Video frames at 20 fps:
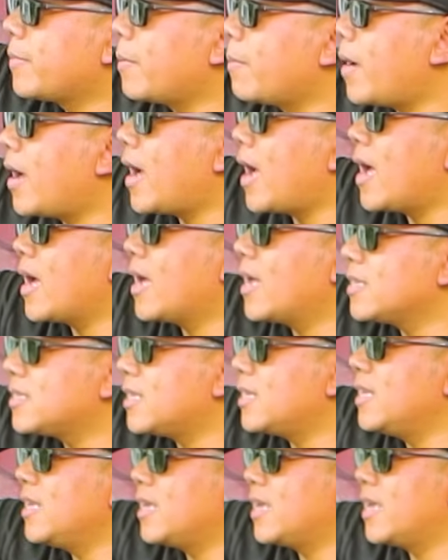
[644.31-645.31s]
memang agak
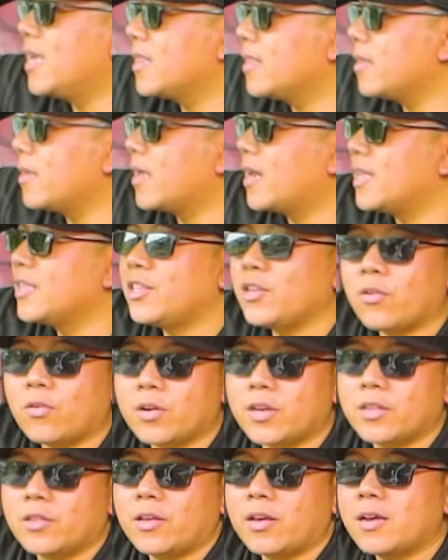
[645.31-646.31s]
sedikit
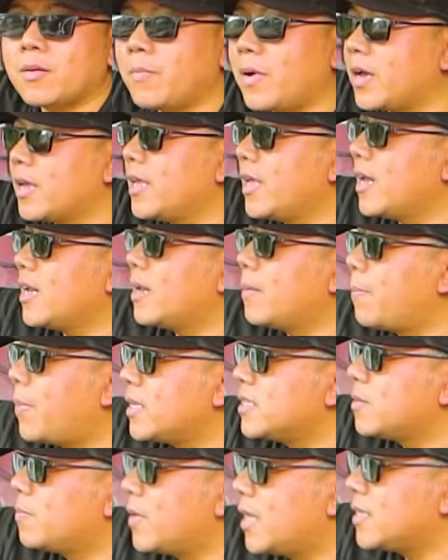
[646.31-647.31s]
ngelenyok gitu ya ke bagian
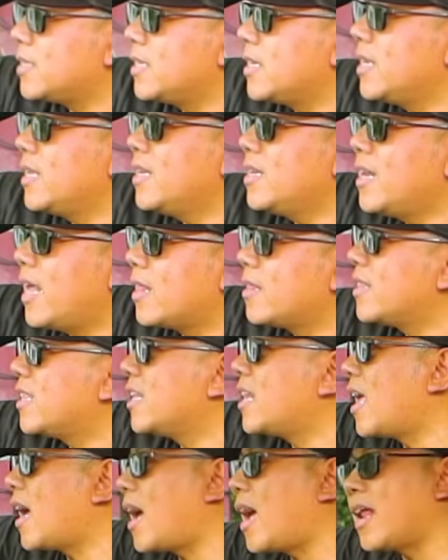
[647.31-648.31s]
depan sebelah sini dan
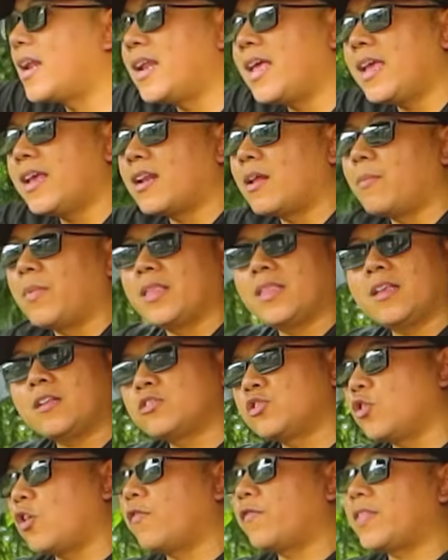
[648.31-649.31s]
tidak ada yang
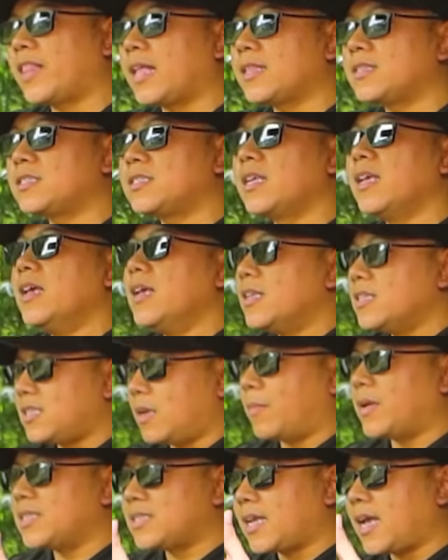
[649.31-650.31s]
namanya soft touch
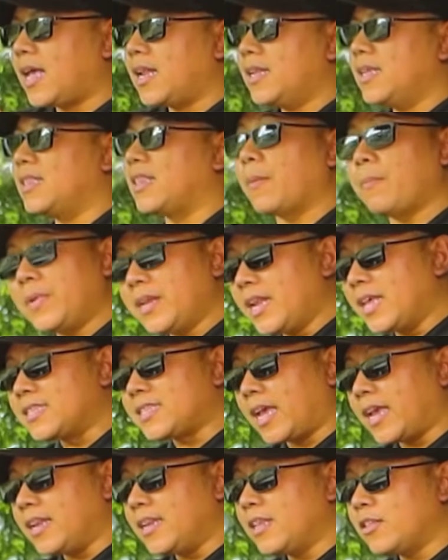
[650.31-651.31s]
sama sekali tapi
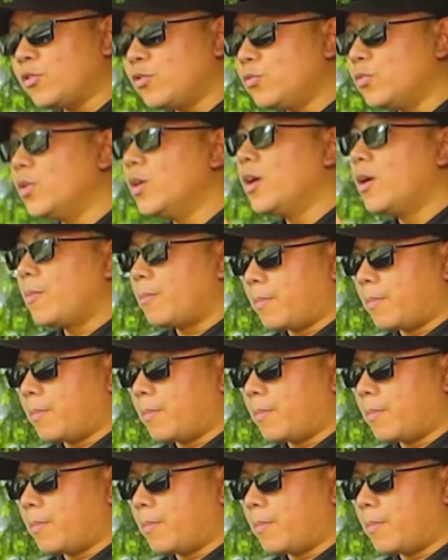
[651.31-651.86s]
desainnya tuh